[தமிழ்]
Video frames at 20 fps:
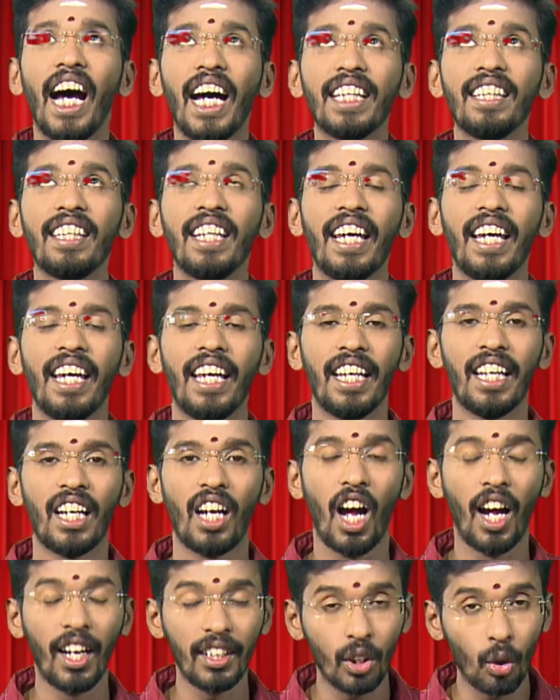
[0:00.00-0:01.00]
அந்த
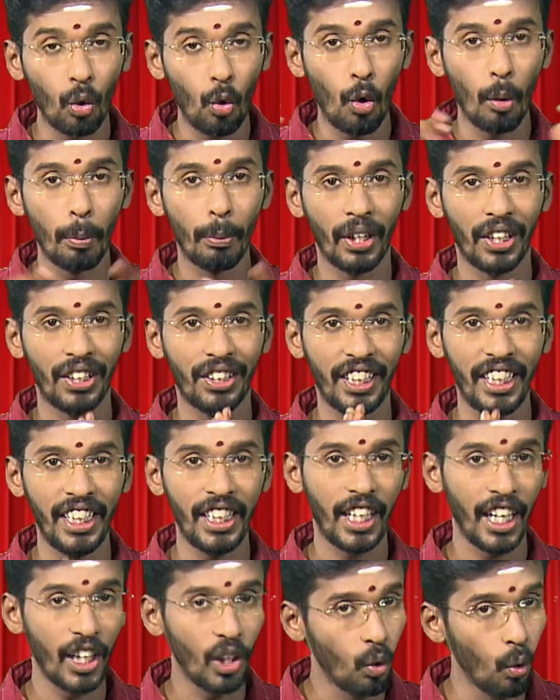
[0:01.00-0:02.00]
ராஜகோபுரத்தை
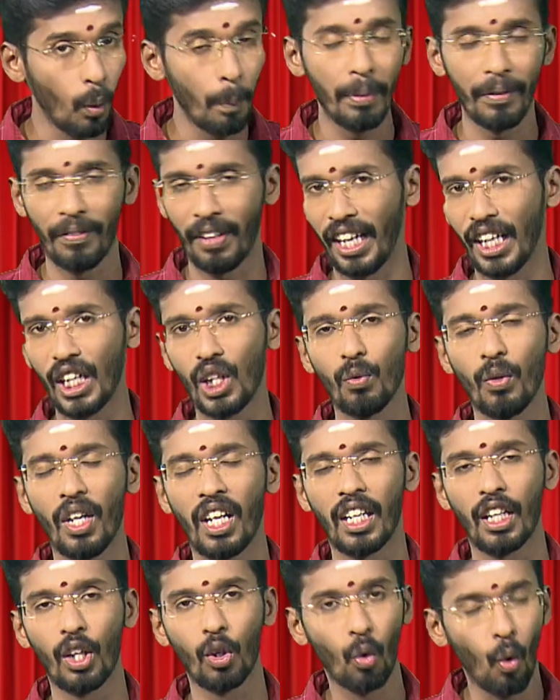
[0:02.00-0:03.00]
கைகூப்பி
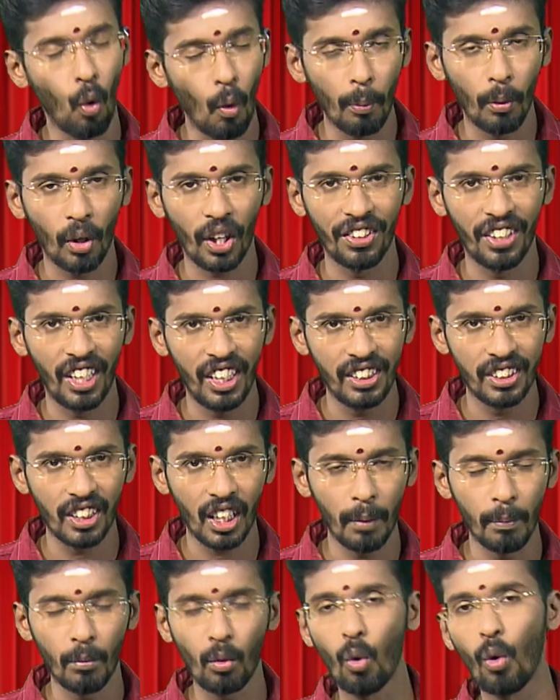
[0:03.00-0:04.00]
வணங்குவார்கள் கோபுர
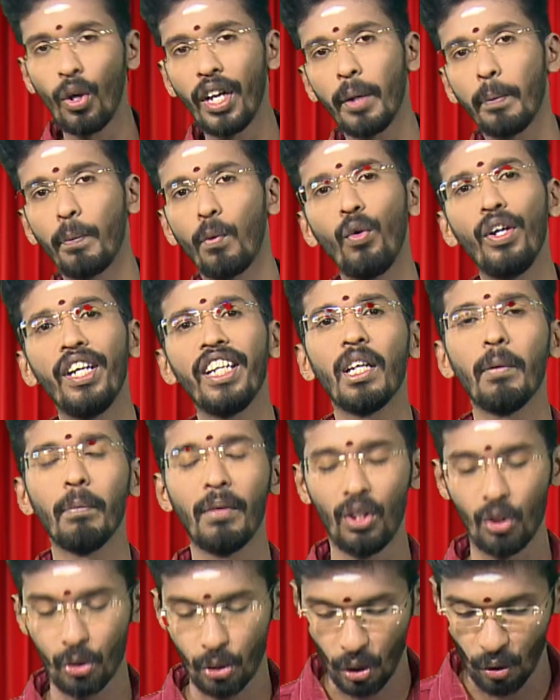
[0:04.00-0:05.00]
தரிசனம் கோடி புண்ணியம்
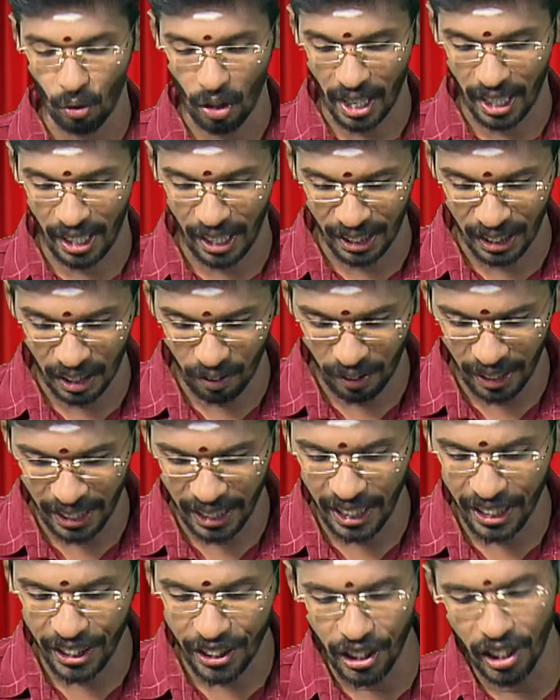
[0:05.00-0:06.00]
என்று சொல்வார்கள் அந்த
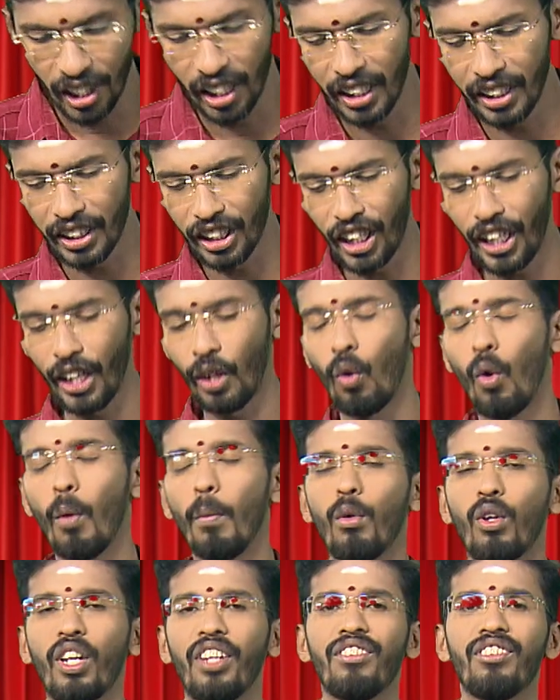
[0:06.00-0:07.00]
வகையில் எழு நிலை
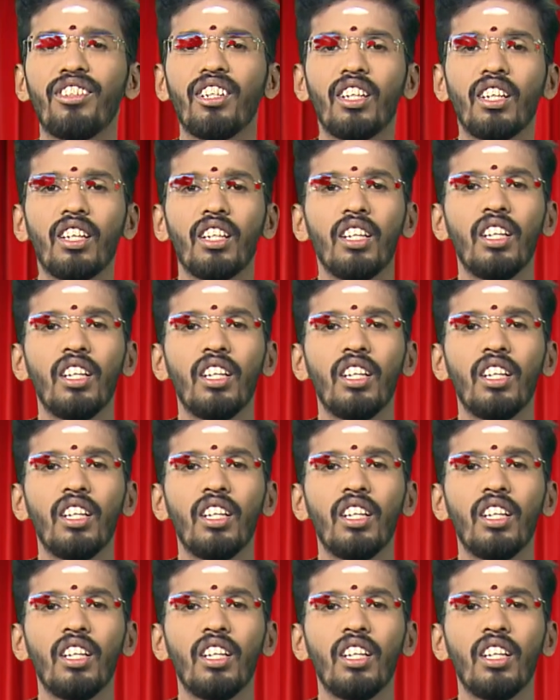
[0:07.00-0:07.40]
கோபுரத்தின்